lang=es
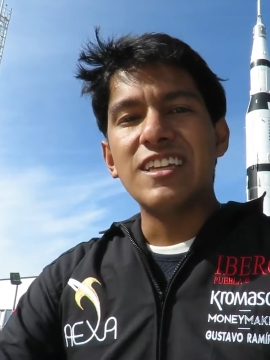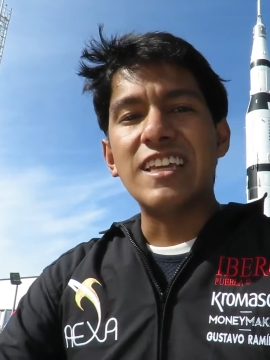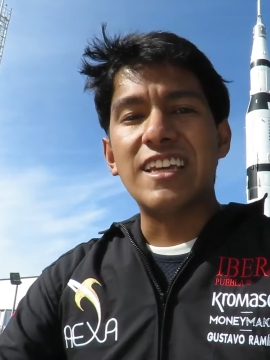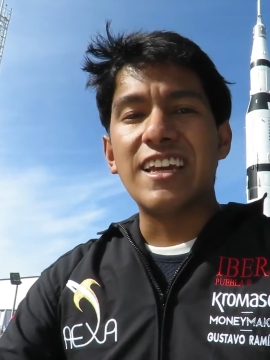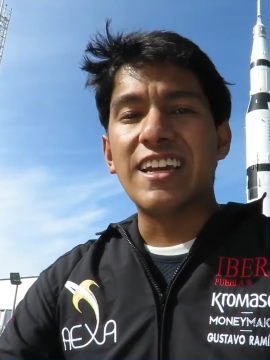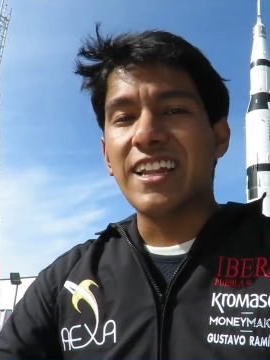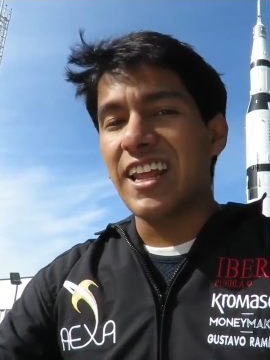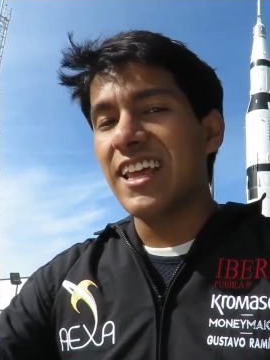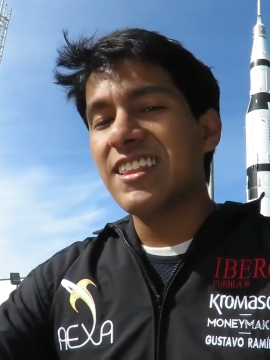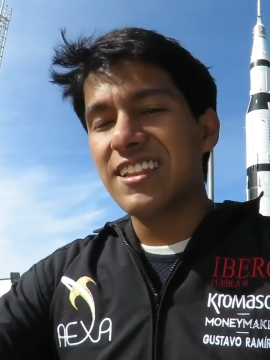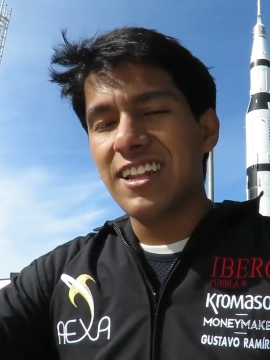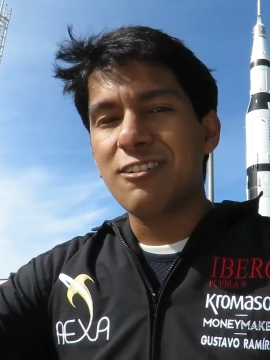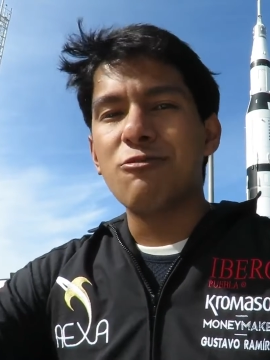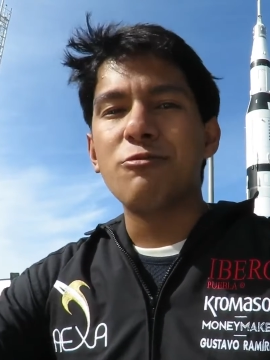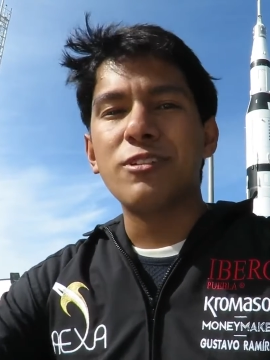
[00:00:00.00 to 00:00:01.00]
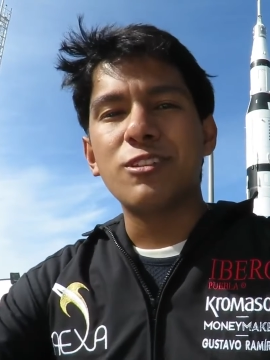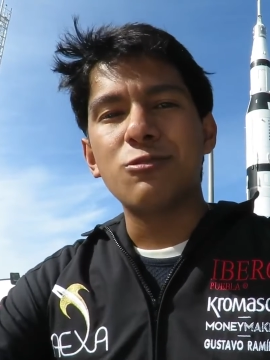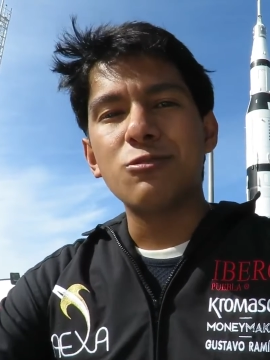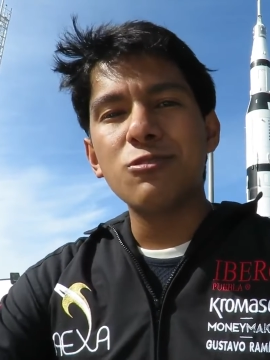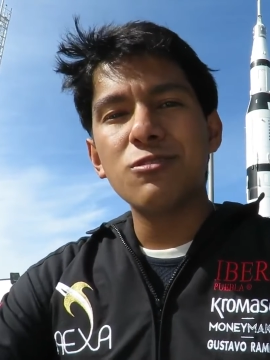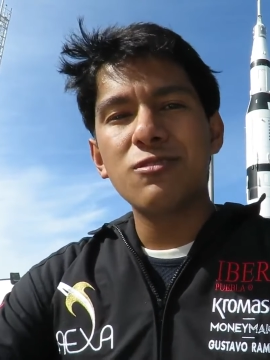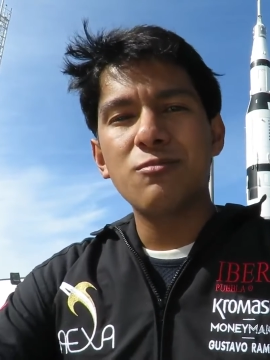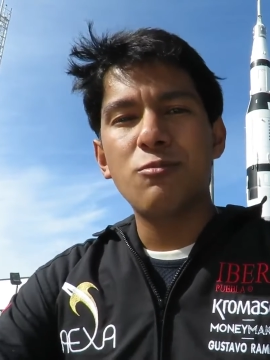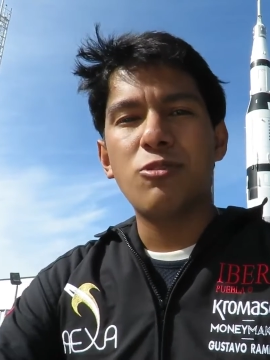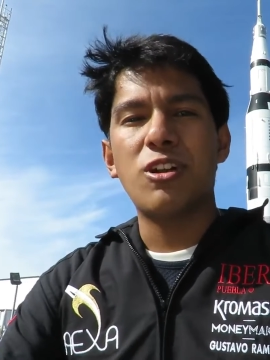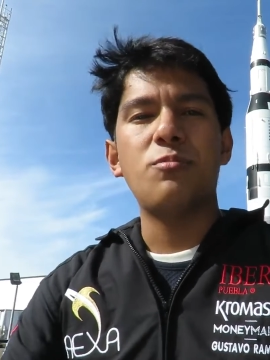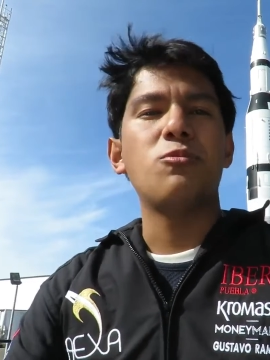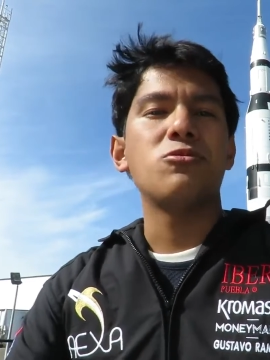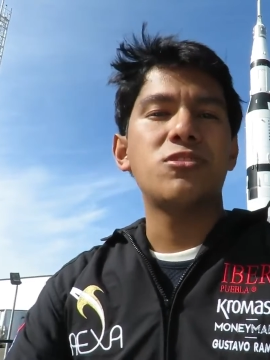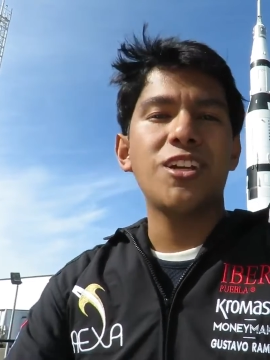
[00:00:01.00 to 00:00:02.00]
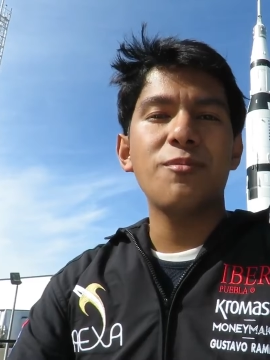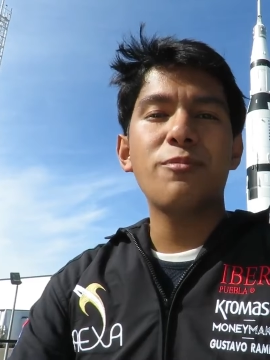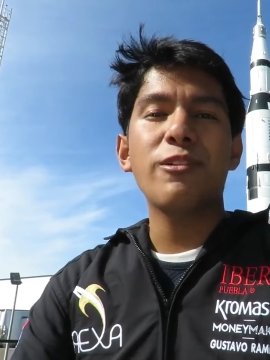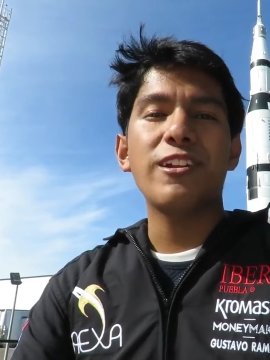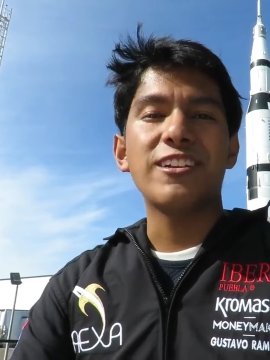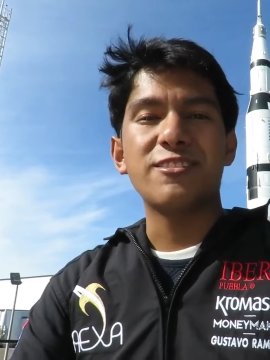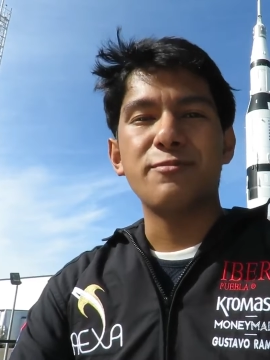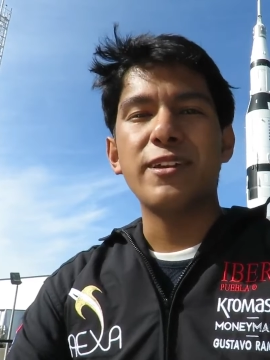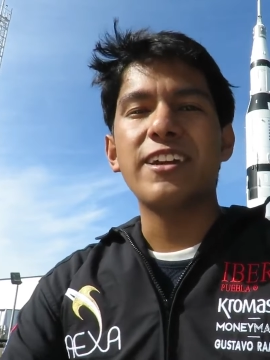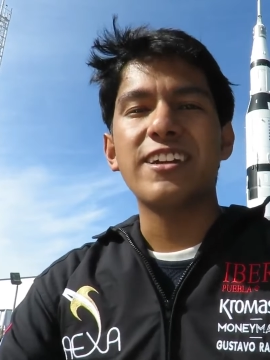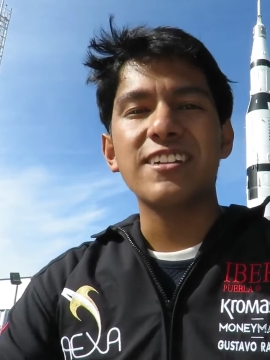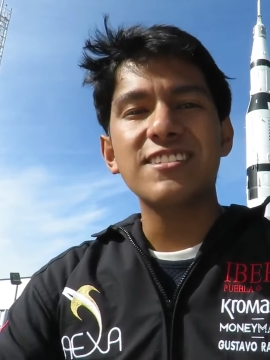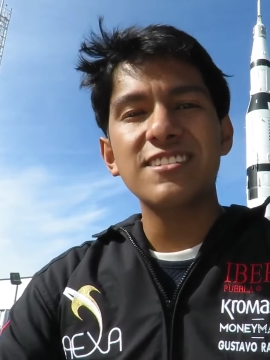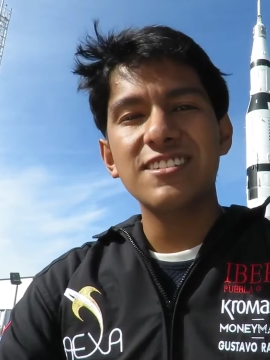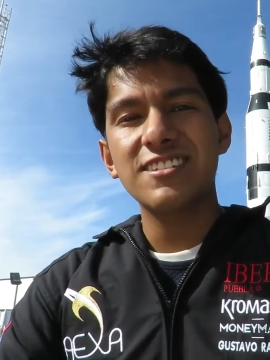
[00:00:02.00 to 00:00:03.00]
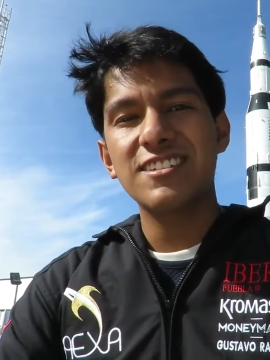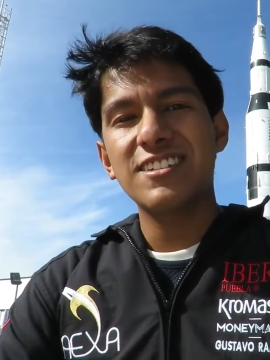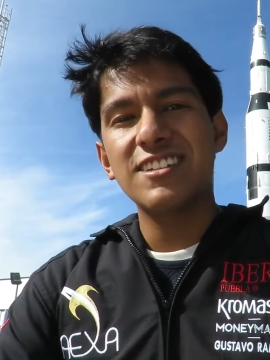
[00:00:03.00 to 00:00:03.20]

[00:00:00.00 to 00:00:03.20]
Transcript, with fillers: y que creen en la juventud, por apostar por las becas